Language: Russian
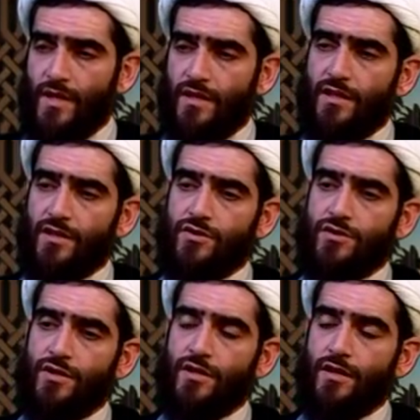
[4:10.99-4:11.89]
И
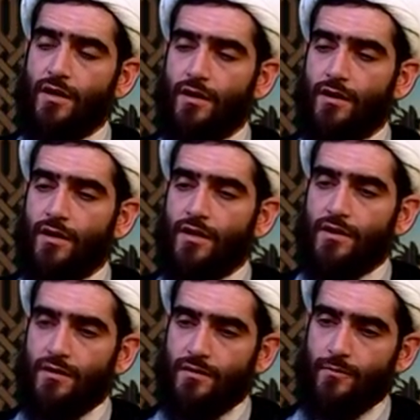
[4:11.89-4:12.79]
очищение
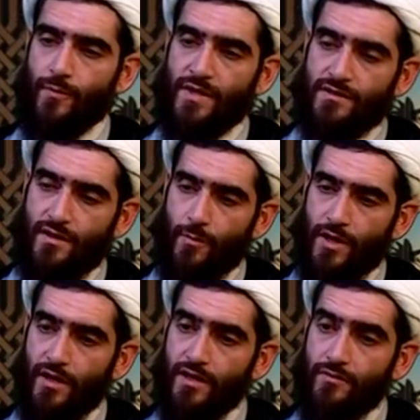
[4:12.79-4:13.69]
а, месяц
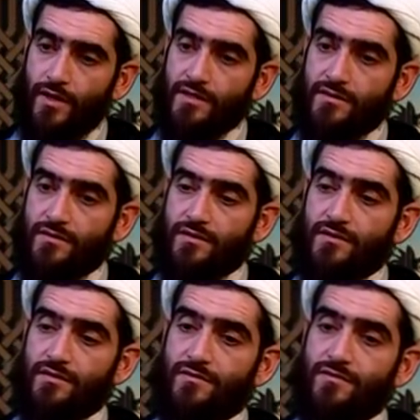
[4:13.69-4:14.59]
Рамадан является
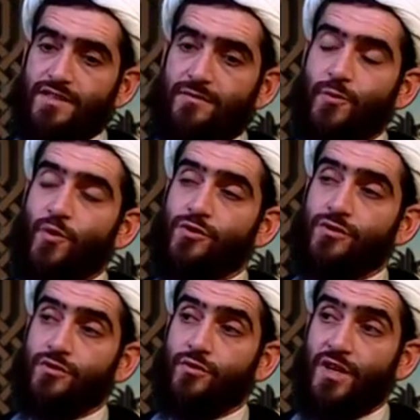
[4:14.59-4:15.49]

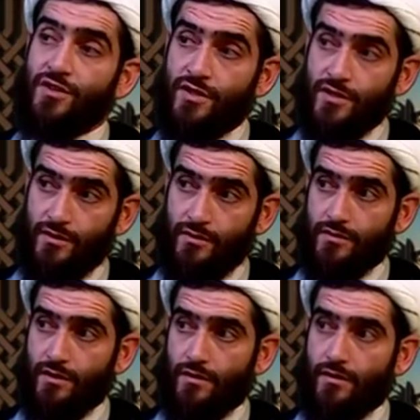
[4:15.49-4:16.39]
возможностью очиститься,